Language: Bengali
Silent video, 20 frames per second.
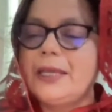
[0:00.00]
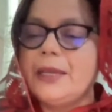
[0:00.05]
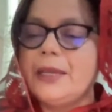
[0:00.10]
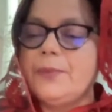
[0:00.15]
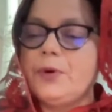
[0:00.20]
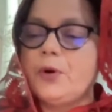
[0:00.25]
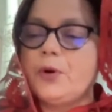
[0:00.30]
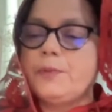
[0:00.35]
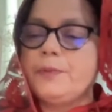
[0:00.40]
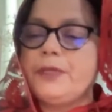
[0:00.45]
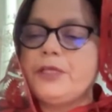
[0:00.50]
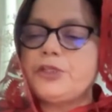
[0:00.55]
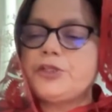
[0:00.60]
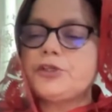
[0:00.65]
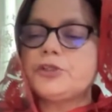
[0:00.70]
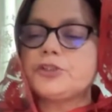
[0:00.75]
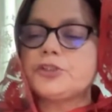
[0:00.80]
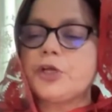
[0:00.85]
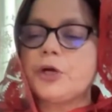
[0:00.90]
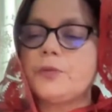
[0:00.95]
এবং বিশ্ব
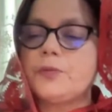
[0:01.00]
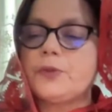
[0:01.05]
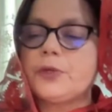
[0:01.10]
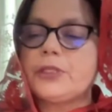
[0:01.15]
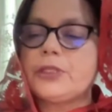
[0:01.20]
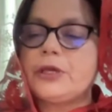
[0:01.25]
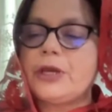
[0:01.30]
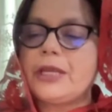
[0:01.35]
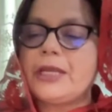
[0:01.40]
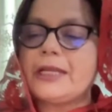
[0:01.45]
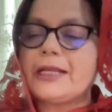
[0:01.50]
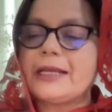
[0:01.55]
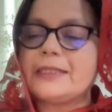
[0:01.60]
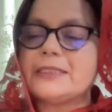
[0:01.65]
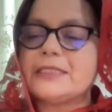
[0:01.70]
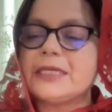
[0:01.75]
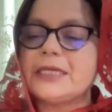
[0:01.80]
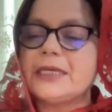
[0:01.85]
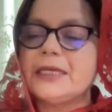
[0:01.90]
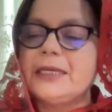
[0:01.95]
সম্প্রদায়ের
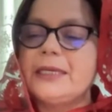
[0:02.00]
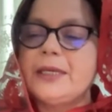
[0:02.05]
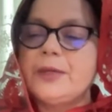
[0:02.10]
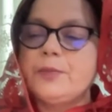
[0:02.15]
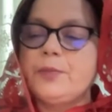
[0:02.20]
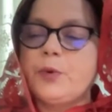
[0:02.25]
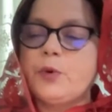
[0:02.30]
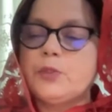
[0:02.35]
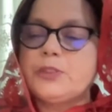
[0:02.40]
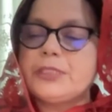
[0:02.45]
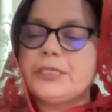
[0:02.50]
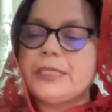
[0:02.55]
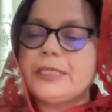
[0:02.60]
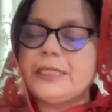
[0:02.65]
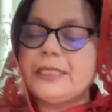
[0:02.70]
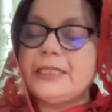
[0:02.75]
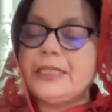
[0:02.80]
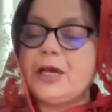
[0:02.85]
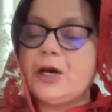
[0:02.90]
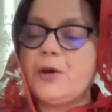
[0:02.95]
কাছে পৌঁছে
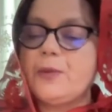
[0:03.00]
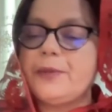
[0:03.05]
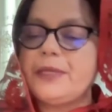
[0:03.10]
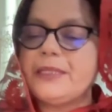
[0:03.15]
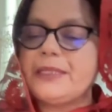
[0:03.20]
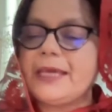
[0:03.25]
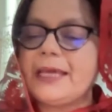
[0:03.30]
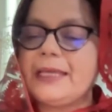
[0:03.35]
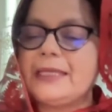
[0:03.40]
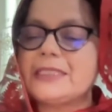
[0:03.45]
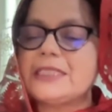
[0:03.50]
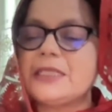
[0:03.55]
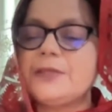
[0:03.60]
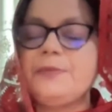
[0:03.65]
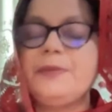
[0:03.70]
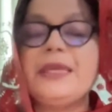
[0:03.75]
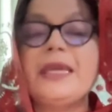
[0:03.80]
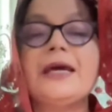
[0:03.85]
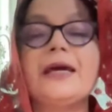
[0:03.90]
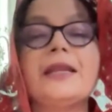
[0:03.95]
দিতে হবে
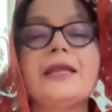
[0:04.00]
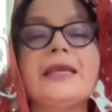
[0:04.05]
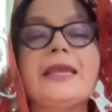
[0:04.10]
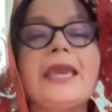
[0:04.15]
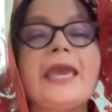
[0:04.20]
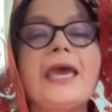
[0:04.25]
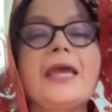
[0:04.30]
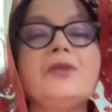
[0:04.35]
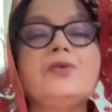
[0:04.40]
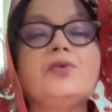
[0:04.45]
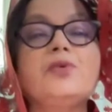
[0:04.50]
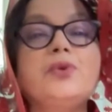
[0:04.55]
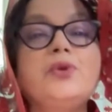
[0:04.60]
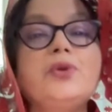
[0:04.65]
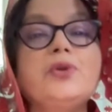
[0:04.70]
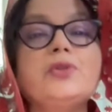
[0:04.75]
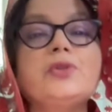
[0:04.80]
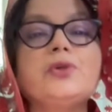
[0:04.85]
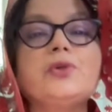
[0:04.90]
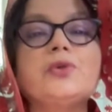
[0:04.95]
থ্যালাসিমিয়ার জ্ঞান
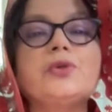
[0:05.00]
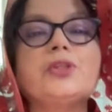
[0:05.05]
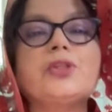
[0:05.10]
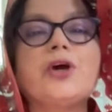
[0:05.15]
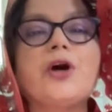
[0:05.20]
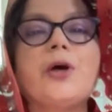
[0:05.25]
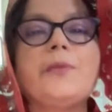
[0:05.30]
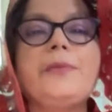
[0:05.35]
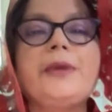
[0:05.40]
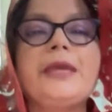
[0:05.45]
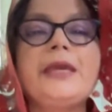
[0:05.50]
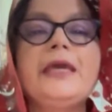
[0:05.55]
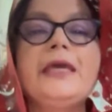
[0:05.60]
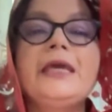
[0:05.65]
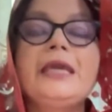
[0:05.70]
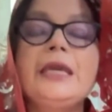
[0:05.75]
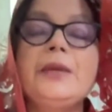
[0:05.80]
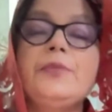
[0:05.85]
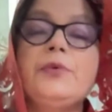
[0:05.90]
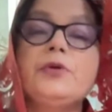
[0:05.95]
উন্নত করতে হবে
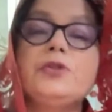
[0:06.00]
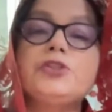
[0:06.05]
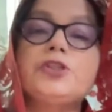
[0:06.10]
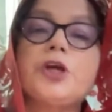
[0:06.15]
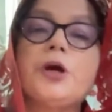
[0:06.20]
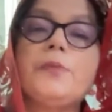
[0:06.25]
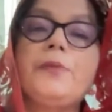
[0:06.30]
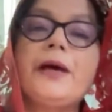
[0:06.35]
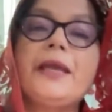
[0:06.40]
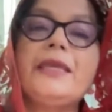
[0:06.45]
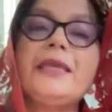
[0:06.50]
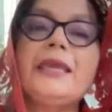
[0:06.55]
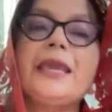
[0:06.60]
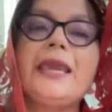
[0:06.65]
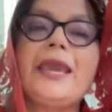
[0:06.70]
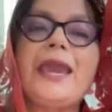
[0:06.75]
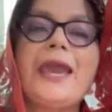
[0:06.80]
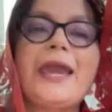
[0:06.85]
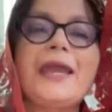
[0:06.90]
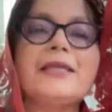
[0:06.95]
এবং সবাইকে
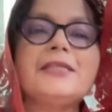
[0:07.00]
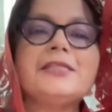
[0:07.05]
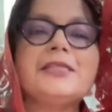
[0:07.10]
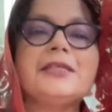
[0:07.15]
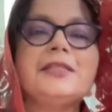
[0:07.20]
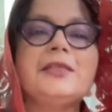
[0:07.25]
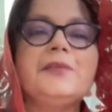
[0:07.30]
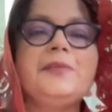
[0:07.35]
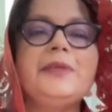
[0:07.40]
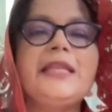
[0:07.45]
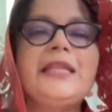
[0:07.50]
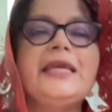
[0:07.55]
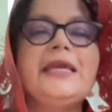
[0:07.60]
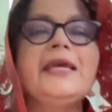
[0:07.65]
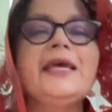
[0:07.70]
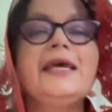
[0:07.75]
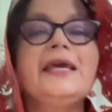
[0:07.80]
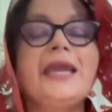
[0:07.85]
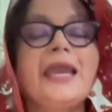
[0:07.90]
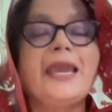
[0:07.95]
একসাথে মিলে
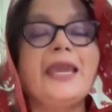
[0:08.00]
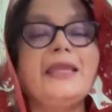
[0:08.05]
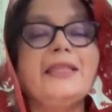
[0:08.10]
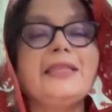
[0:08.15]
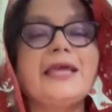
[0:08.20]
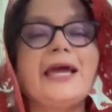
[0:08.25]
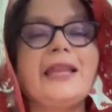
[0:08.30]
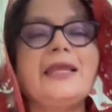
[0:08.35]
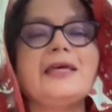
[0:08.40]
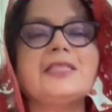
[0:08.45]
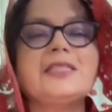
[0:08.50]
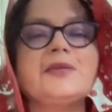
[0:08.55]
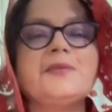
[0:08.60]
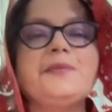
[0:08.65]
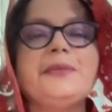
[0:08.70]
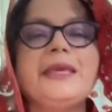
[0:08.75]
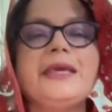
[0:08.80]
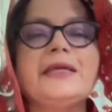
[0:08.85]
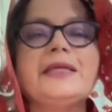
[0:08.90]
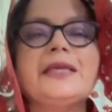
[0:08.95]
এই
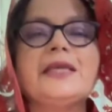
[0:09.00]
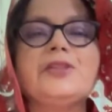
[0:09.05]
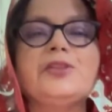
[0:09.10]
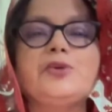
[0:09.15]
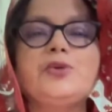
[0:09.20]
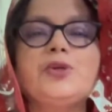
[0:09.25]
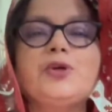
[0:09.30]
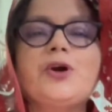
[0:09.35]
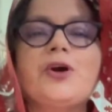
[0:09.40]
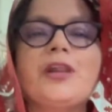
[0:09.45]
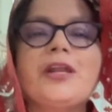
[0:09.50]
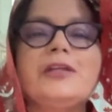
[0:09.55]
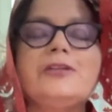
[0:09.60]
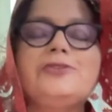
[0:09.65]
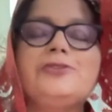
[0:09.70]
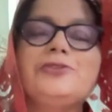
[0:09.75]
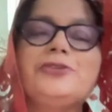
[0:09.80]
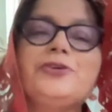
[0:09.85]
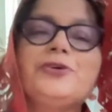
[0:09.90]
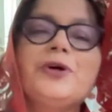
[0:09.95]
থ্যালাসিমিয়াকে দূর করার
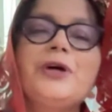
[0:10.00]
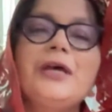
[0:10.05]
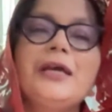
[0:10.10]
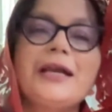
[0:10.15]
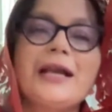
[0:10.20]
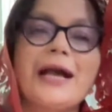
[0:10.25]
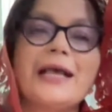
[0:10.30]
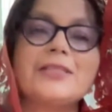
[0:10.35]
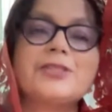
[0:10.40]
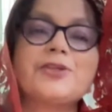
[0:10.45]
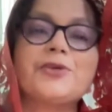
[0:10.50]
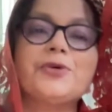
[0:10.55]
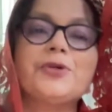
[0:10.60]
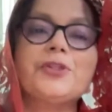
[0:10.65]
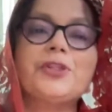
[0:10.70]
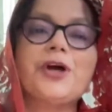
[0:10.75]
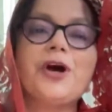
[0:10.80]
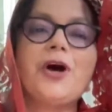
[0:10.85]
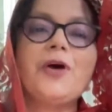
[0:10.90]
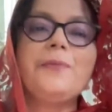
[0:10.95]
জন্য কাজ
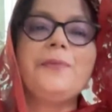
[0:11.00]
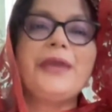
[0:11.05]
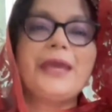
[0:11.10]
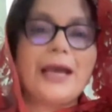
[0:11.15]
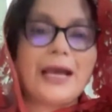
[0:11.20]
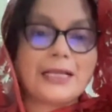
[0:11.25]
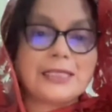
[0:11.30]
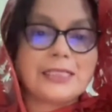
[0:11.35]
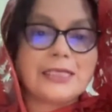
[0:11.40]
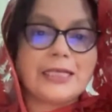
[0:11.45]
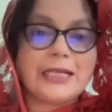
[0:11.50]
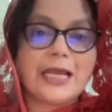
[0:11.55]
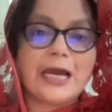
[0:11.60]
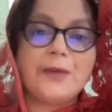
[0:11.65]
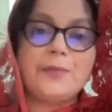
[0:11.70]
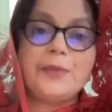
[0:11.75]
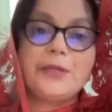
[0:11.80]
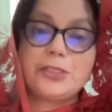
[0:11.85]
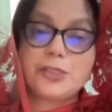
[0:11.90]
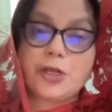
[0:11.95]
করতে হবে আসেন
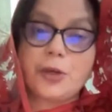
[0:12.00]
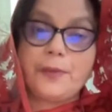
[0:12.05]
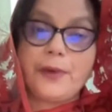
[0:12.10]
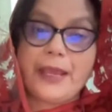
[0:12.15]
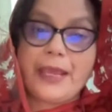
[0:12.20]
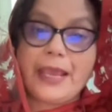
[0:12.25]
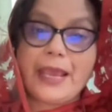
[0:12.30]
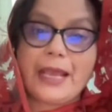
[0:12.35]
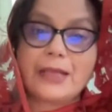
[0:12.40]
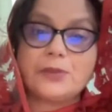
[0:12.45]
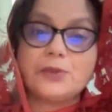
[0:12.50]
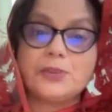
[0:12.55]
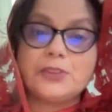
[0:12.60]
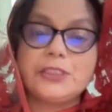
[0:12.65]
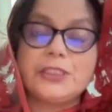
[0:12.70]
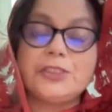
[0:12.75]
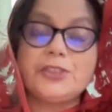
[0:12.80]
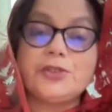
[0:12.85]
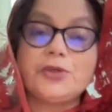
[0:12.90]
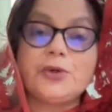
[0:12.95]
আমরা সবাই
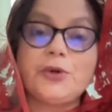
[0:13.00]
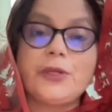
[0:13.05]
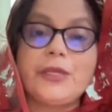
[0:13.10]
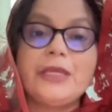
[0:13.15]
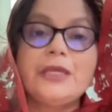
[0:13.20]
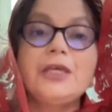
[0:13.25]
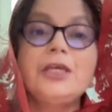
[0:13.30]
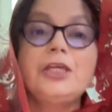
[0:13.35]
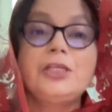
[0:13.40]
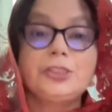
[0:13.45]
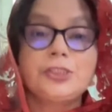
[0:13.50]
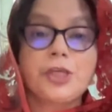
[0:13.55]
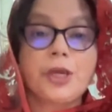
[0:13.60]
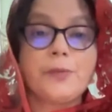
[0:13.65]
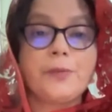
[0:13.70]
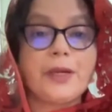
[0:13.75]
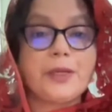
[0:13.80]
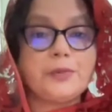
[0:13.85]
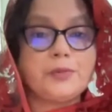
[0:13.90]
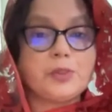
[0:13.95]
একত্রিত হই
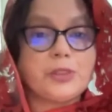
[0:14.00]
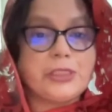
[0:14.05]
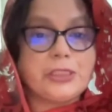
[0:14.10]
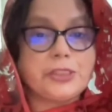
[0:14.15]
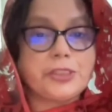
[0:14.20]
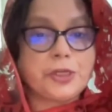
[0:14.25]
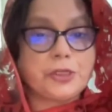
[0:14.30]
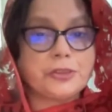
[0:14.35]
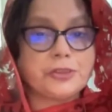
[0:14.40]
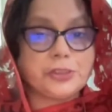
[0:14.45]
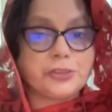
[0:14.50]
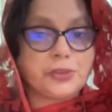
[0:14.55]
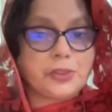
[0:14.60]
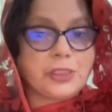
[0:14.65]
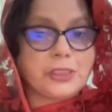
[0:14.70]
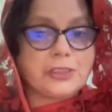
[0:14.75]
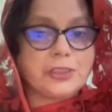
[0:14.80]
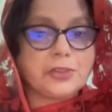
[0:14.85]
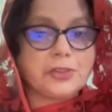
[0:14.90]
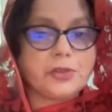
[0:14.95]
সবার মধ্যে
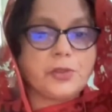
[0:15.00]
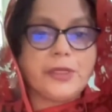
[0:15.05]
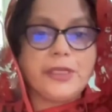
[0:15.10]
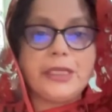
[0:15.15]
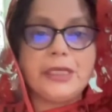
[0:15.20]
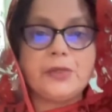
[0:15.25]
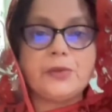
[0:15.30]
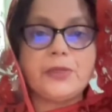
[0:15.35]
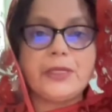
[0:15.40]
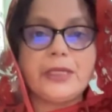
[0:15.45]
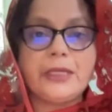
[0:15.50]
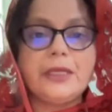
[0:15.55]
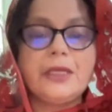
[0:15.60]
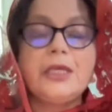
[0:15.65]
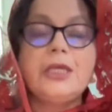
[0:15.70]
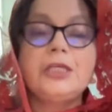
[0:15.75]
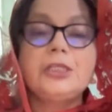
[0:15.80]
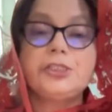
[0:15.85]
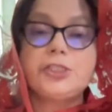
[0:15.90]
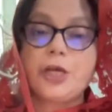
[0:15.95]
সচেতনতা তৈরি করি
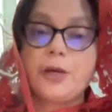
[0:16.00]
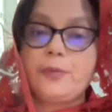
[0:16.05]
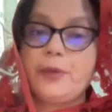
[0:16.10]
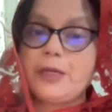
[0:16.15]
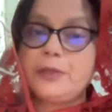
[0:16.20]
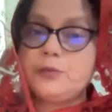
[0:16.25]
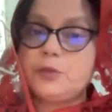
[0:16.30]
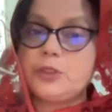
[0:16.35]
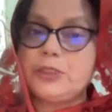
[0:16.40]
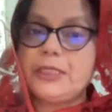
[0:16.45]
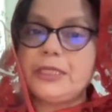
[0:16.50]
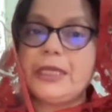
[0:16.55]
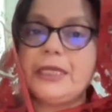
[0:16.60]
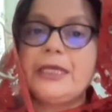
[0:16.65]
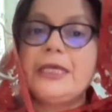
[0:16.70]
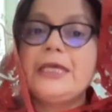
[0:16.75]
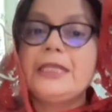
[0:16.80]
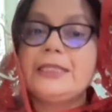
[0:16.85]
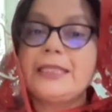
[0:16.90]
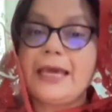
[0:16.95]
সবার মধ্যে
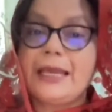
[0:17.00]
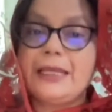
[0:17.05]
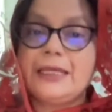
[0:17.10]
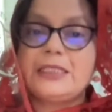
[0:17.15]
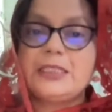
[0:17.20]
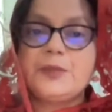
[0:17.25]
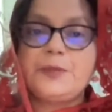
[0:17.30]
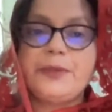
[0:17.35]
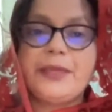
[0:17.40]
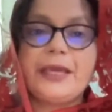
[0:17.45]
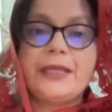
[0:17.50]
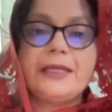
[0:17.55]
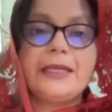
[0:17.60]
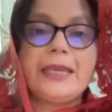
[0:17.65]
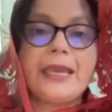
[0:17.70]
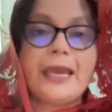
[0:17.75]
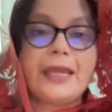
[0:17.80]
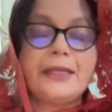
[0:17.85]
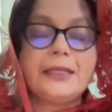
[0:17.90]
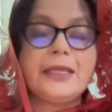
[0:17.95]
থ্যালাসিমিয়ার
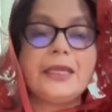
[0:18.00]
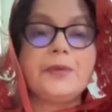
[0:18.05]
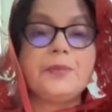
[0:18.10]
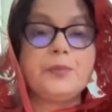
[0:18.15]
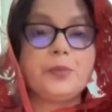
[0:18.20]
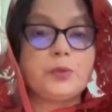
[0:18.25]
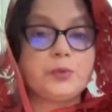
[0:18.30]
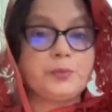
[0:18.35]
জ্ঞানকে